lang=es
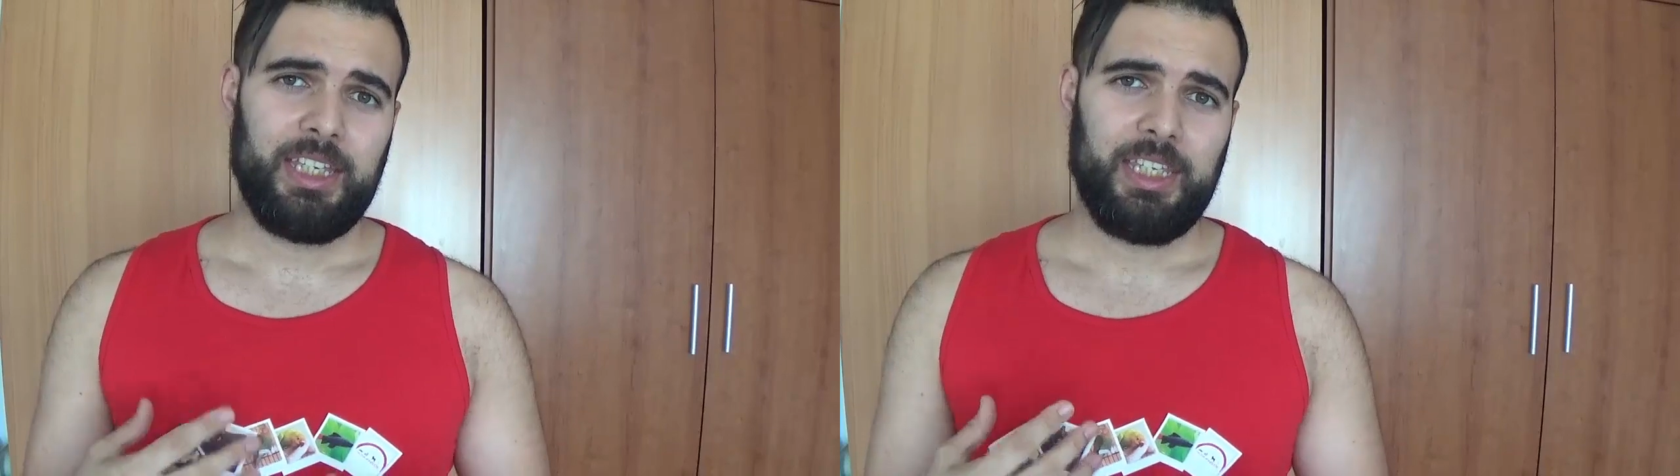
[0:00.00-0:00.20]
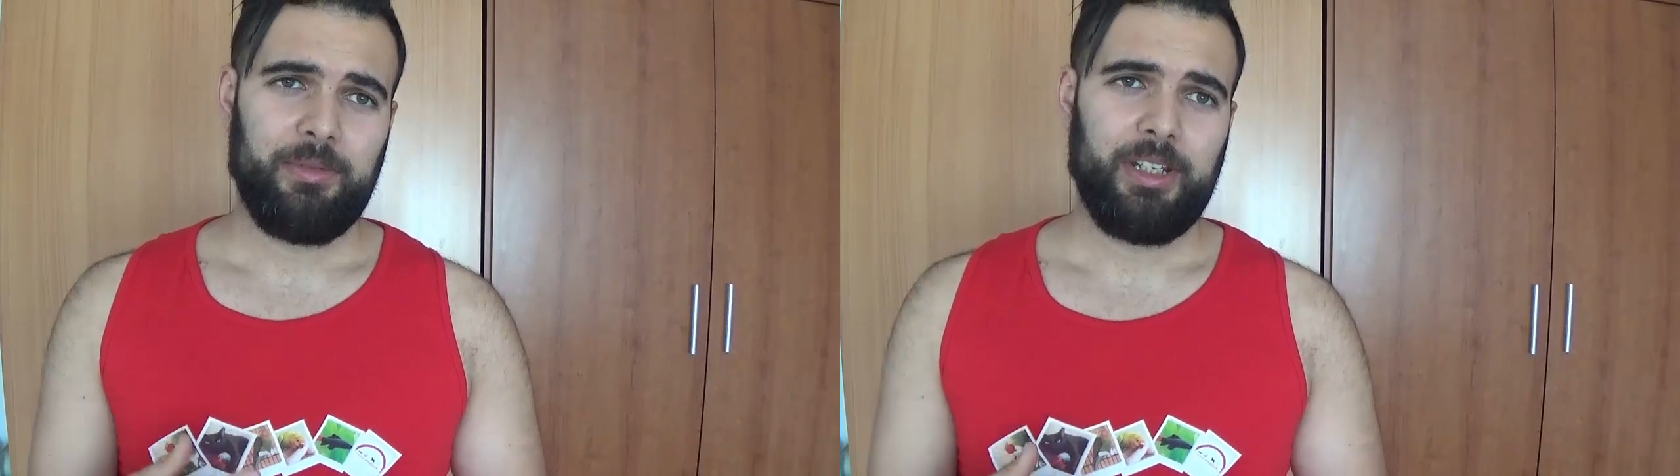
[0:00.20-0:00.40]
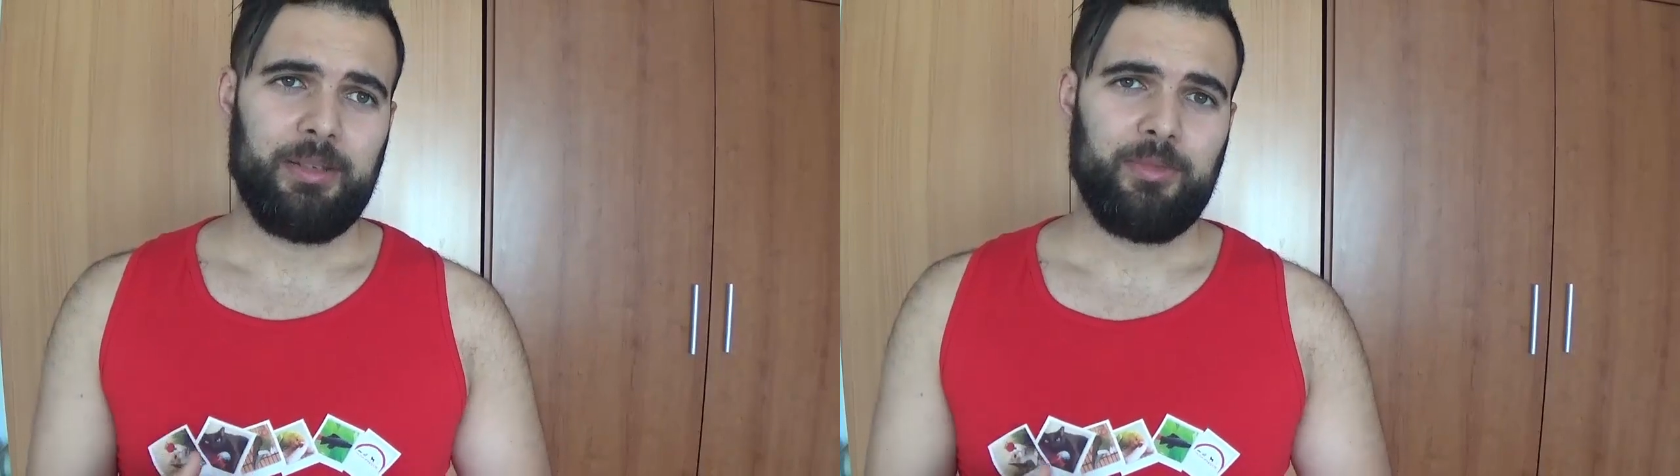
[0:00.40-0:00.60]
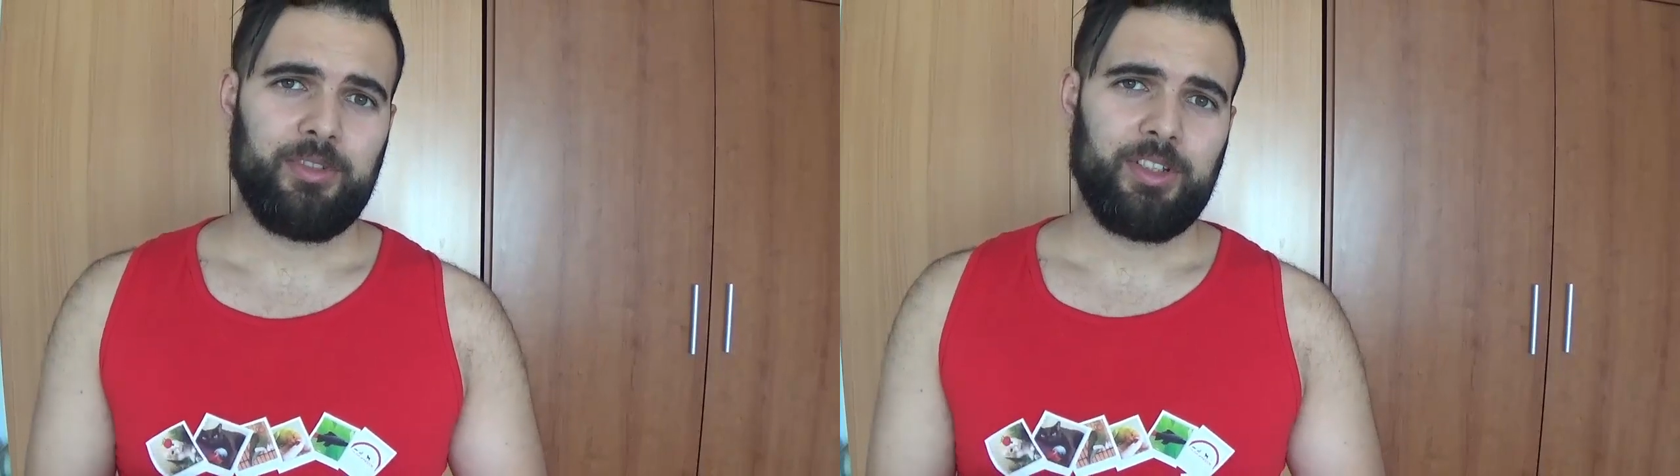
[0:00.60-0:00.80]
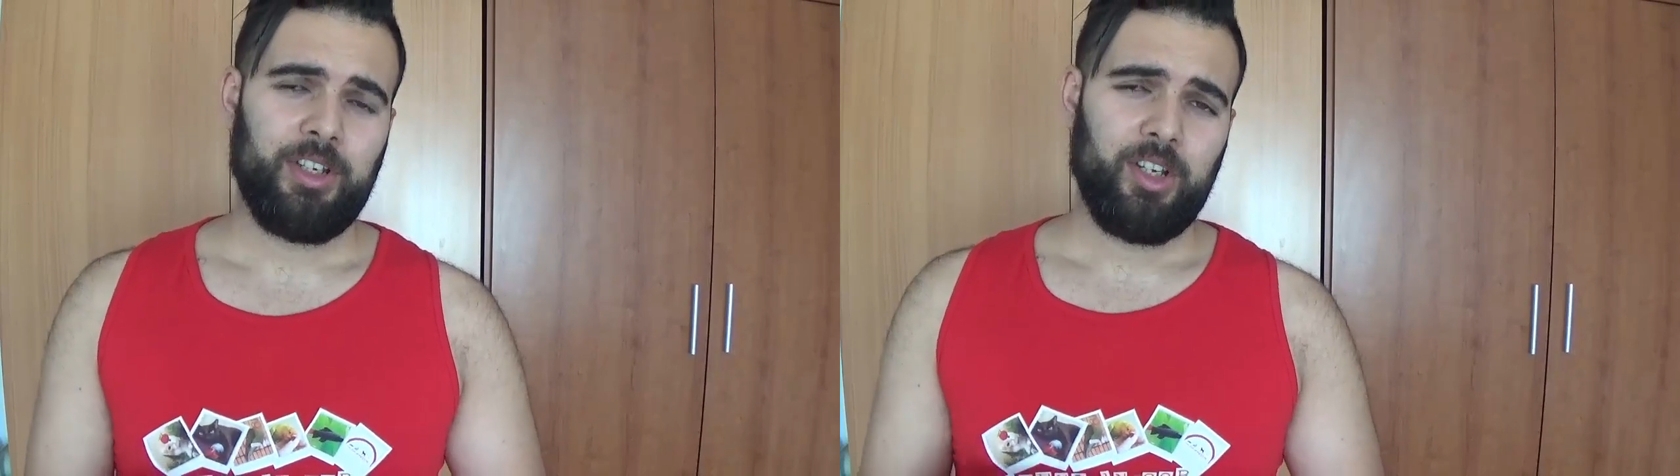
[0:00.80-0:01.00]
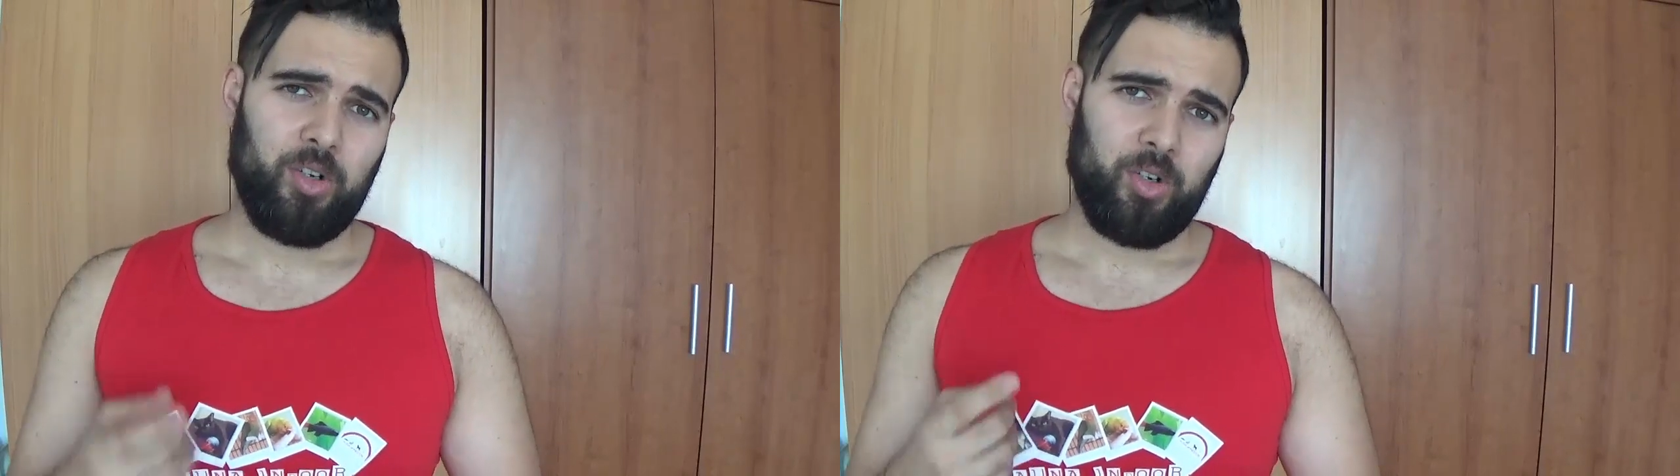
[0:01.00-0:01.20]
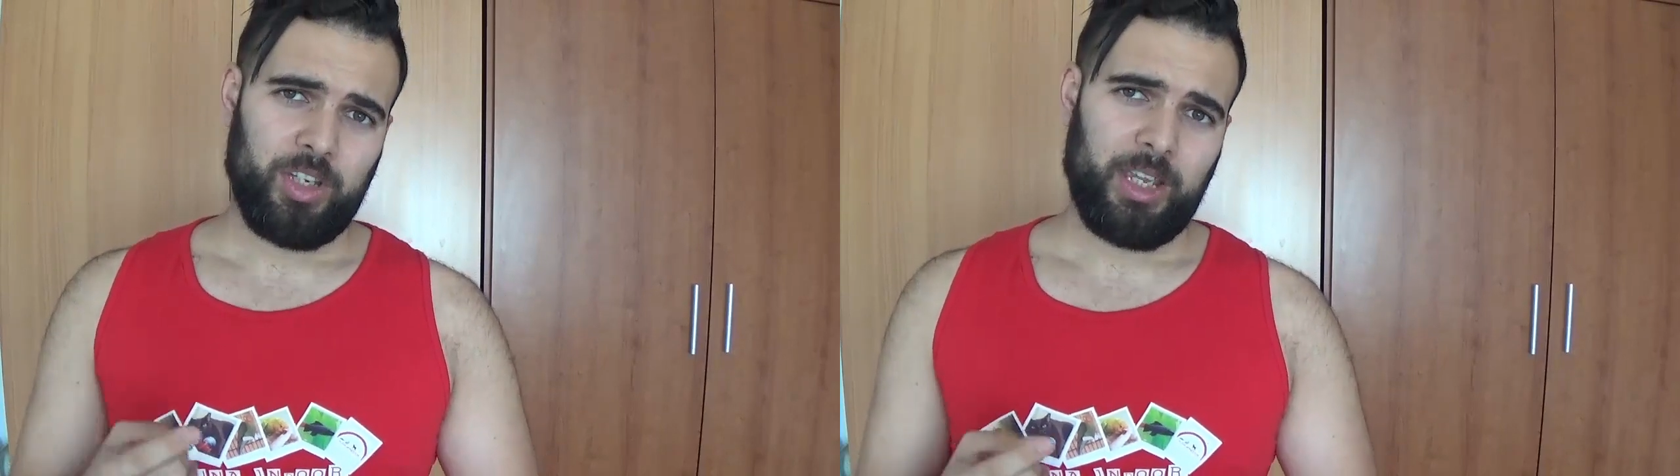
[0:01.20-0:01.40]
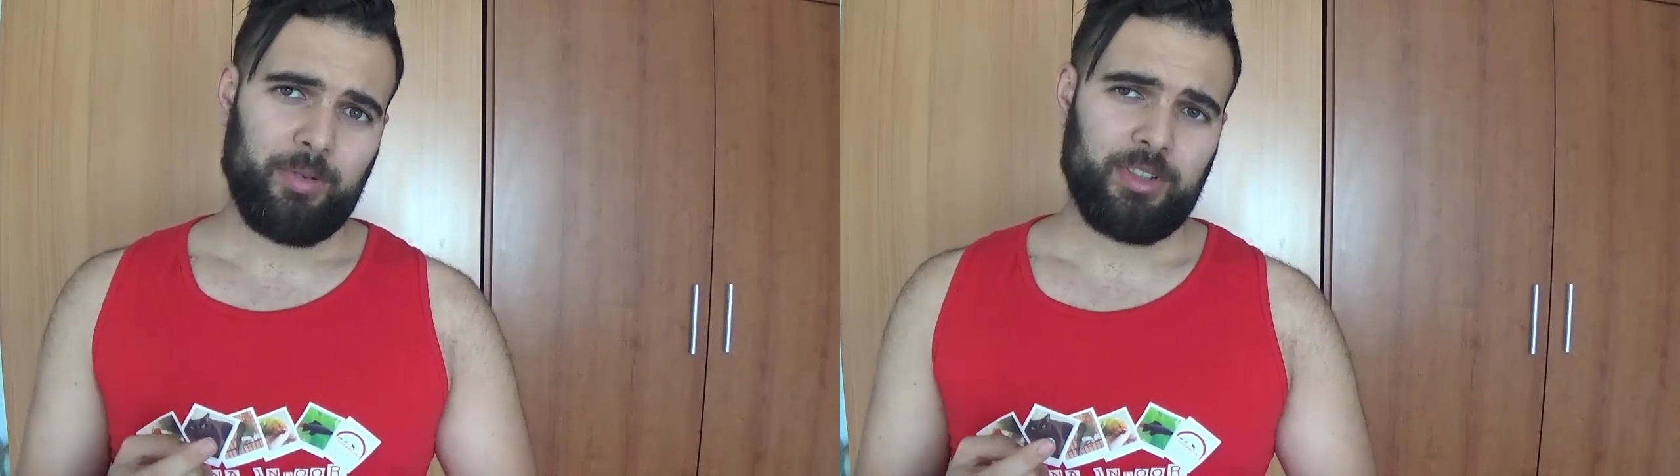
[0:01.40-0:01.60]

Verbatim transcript: Y veremos, hoy ha